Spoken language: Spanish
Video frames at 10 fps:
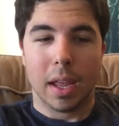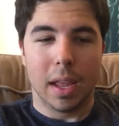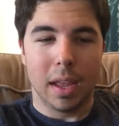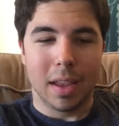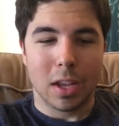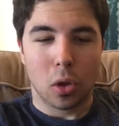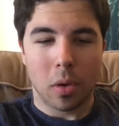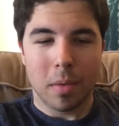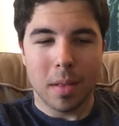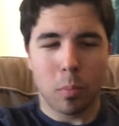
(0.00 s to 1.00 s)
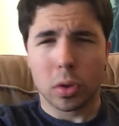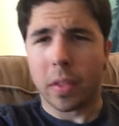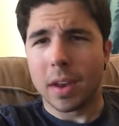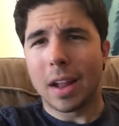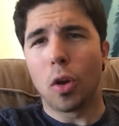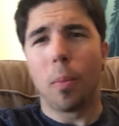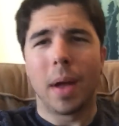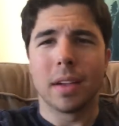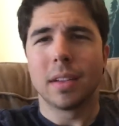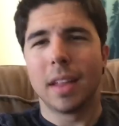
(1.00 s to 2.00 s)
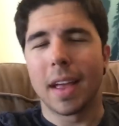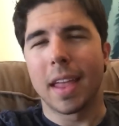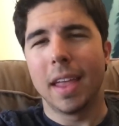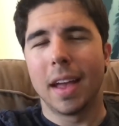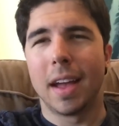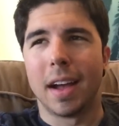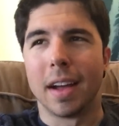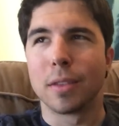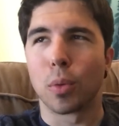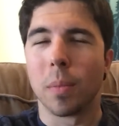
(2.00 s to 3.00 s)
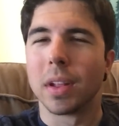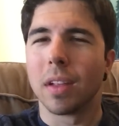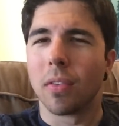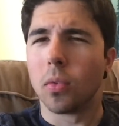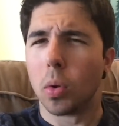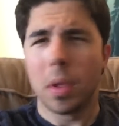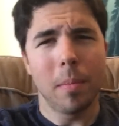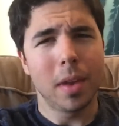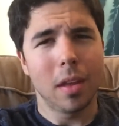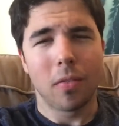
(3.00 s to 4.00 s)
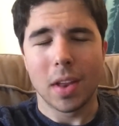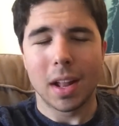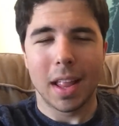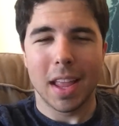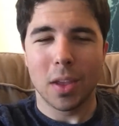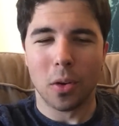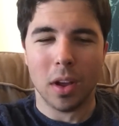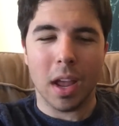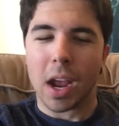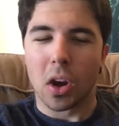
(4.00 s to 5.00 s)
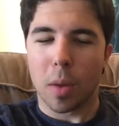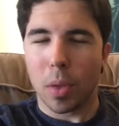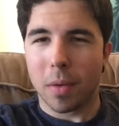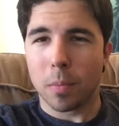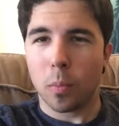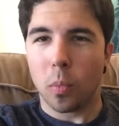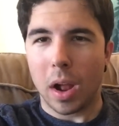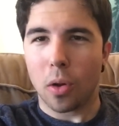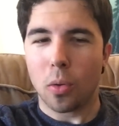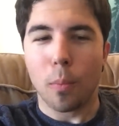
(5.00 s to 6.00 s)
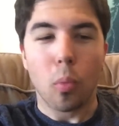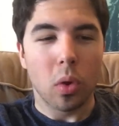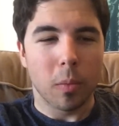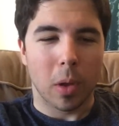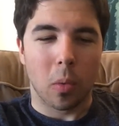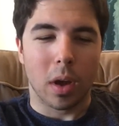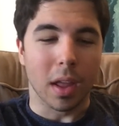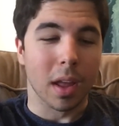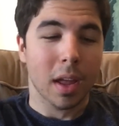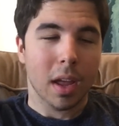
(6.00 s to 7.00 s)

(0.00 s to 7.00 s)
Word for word: Y si todo va bien, pues tendréis algo más de aquí a seguramente noviembre, final de año. Creo que puede haber algo muy, muy guay.